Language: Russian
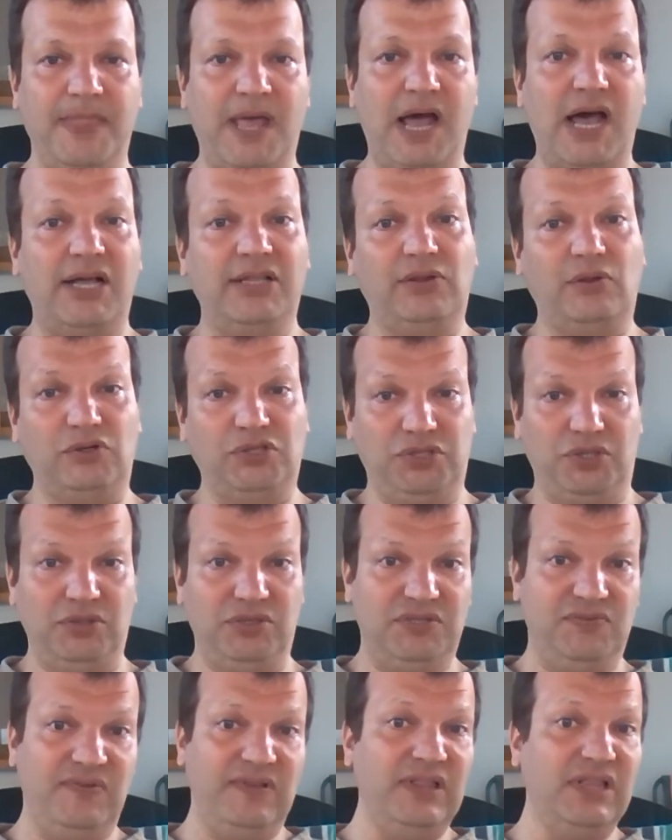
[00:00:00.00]
А то, что
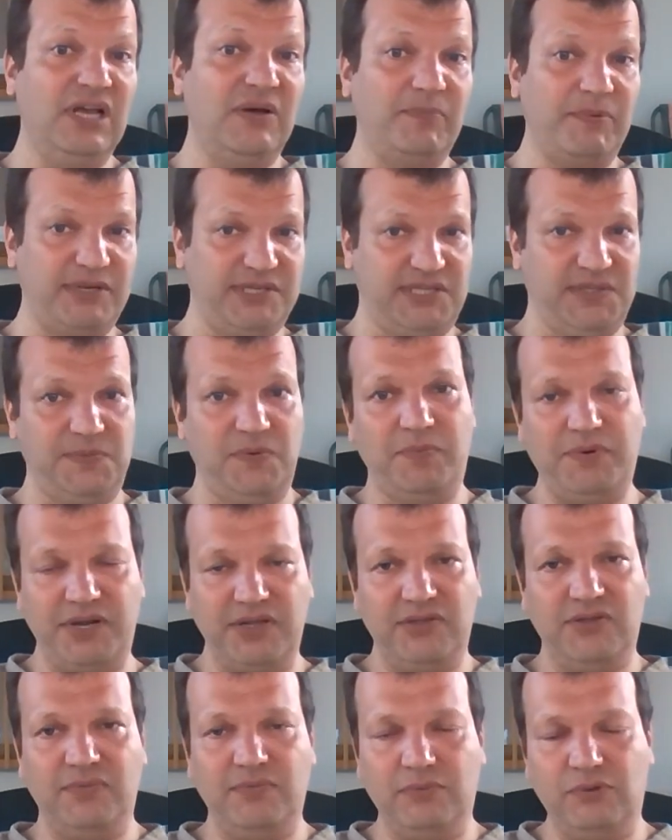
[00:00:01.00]
действительно опасно, мы при
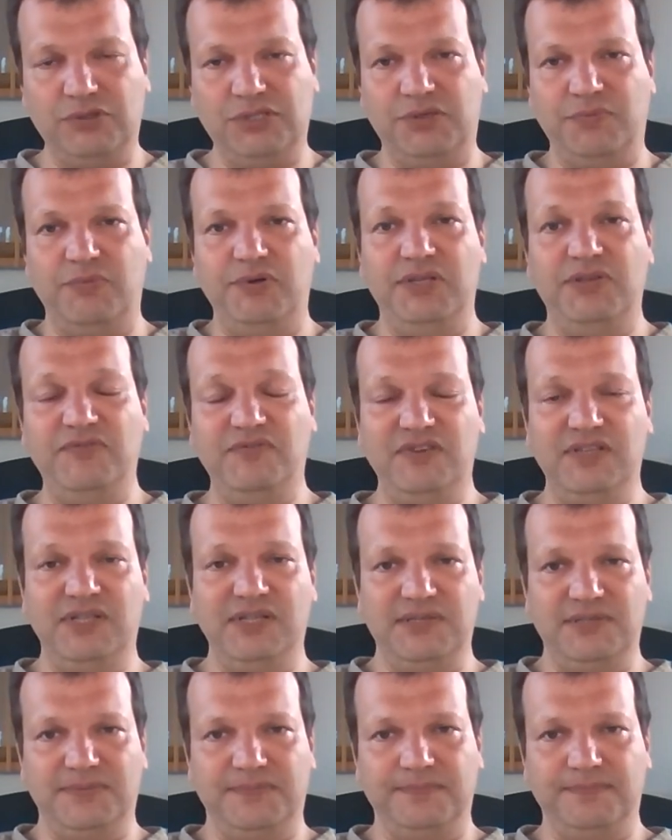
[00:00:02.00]
этом можем и не
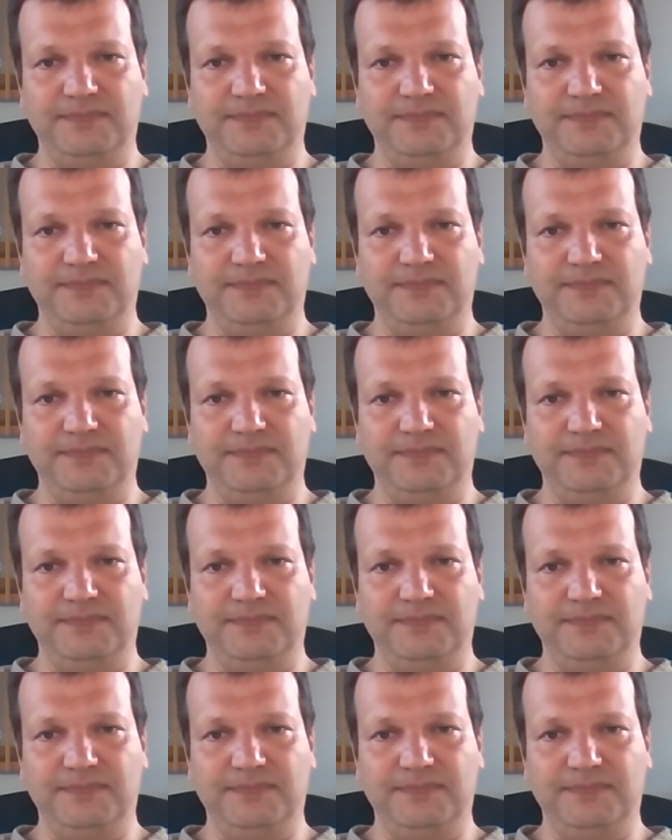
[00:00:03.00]
видеть.